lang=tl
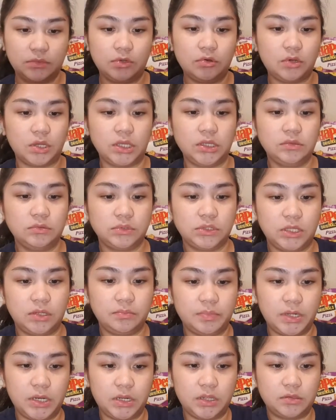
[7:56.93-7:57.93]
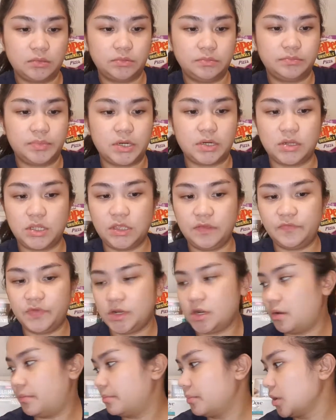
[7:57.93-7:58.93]
Okay, 10 pala. Para
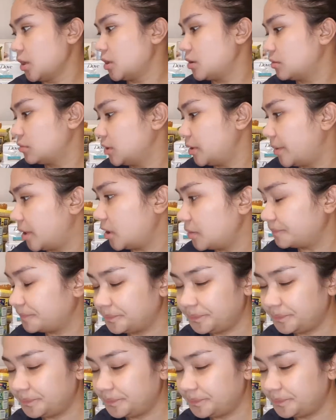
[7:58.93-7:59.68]
even number, di ba?